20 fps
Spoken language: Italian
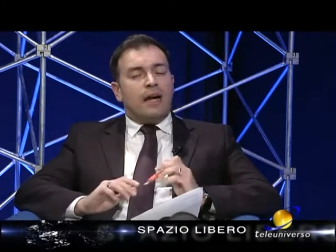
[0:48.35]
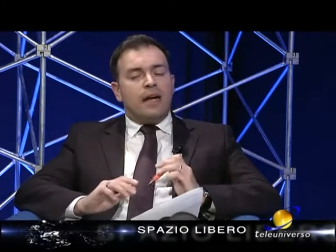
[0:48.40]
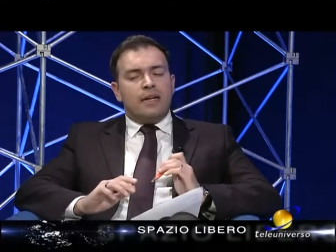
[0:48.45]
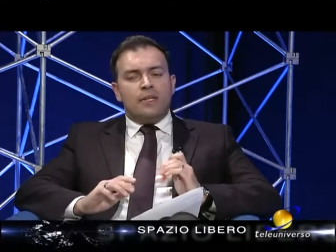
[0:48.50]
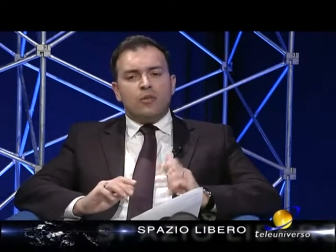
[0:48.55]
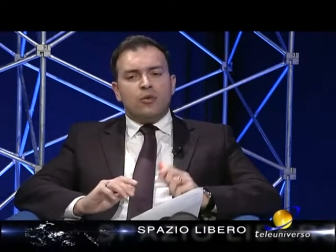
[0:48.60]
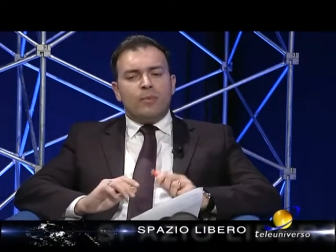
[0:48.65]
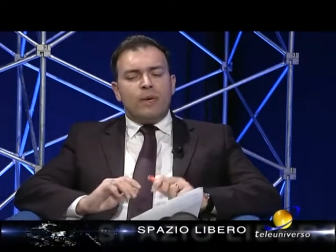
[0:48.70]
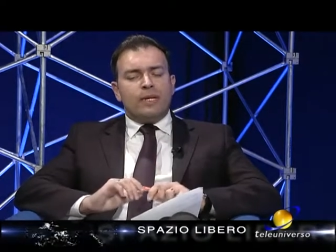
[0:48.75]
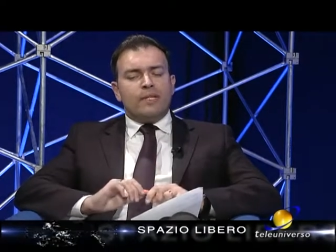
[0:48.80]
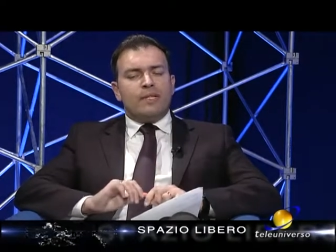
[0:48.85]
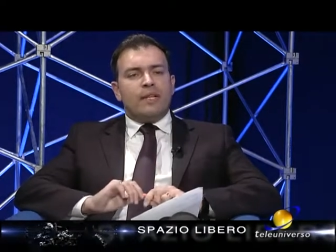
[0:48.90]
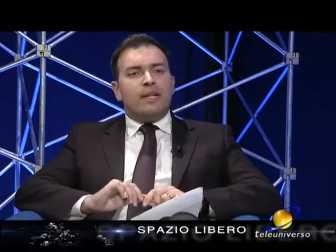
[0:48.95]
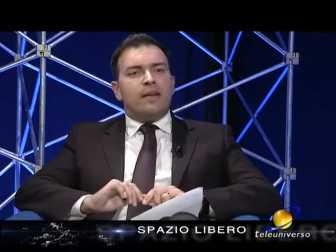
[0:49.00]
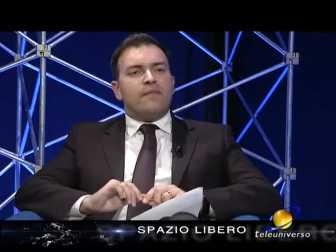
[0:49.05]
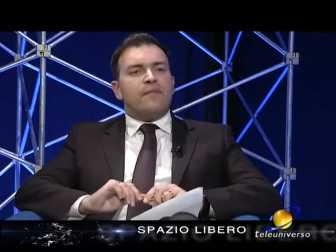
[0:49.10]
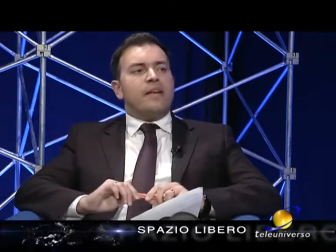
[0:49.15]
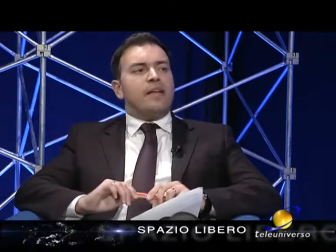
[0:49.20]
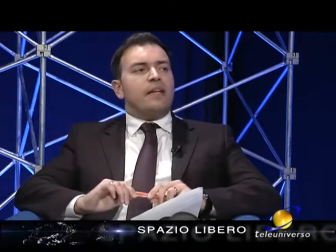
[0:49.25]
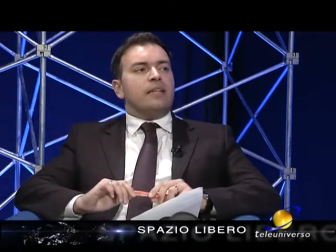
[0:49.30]
all'indomani
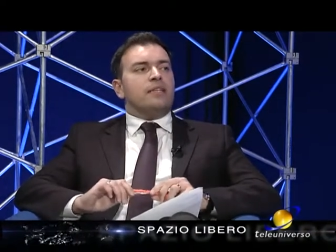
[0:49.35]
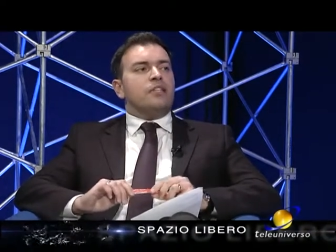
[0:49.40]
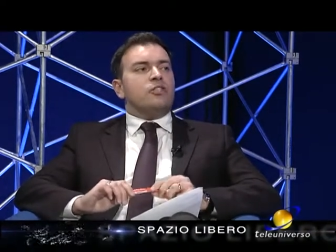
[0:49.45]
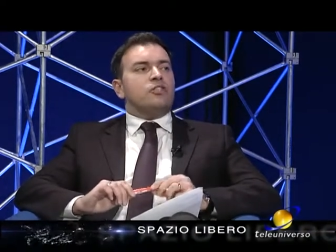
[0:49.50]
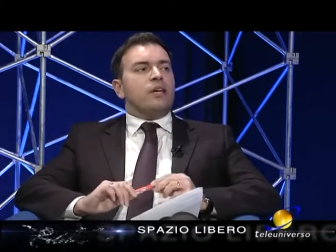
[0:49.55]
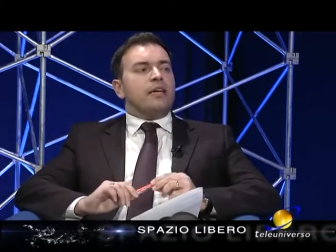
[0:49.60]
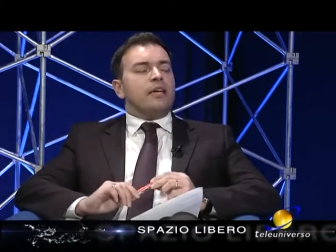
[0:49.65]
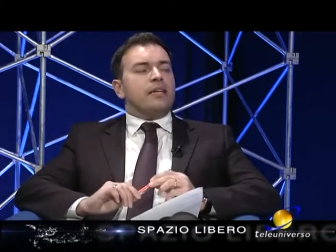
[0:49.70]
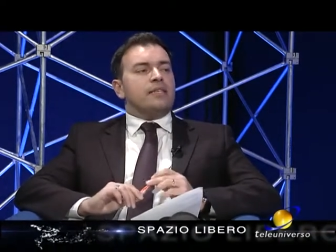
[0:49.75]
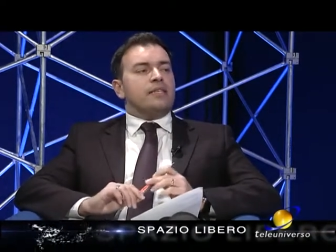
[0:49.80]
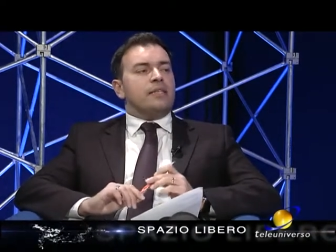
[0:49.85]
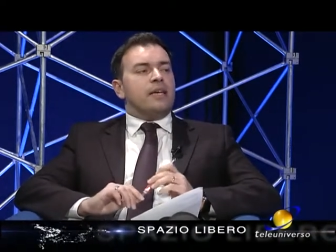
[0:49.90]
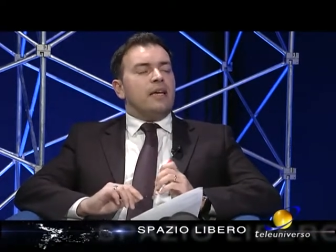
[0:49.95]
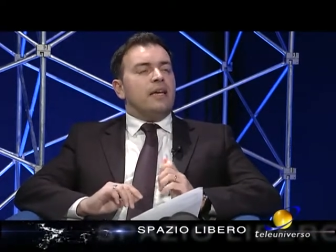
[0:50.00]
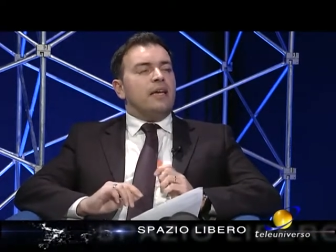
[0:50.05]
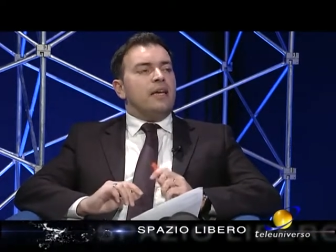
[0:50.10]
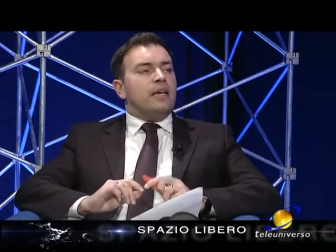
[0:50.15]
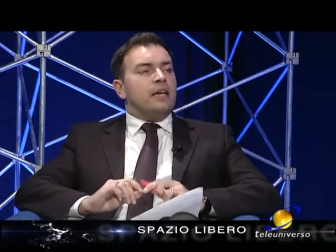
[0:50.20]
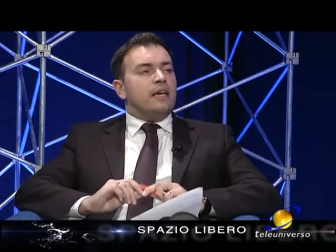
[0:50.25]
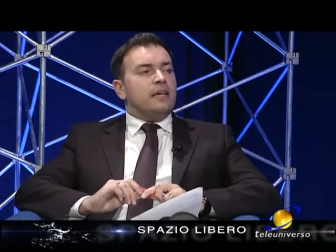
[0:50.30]
del vertice che si è
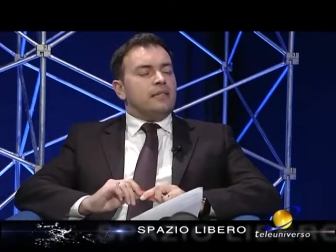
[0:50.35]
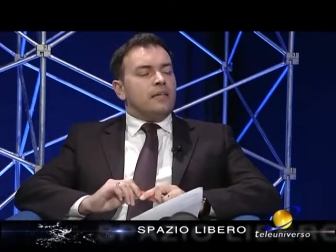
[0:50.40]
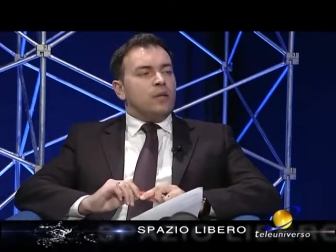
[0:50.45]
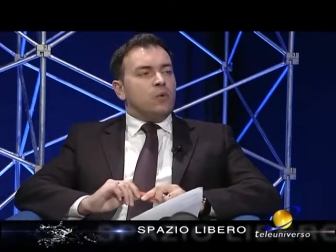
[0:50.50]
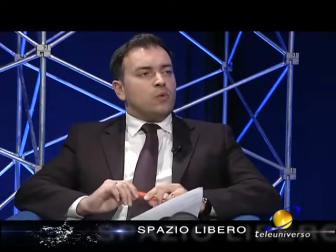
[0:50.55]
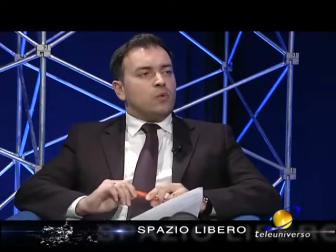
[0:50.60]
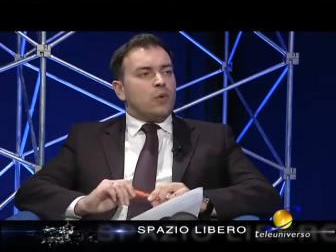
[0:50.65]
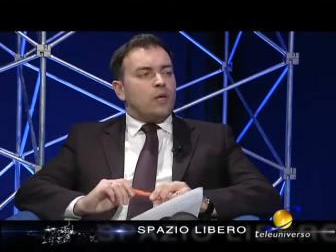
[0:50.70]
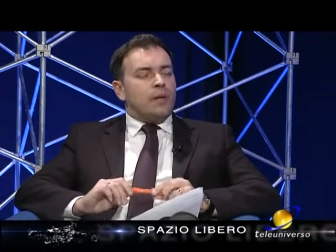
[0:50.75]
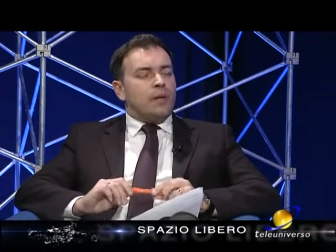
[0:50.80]
tenuto al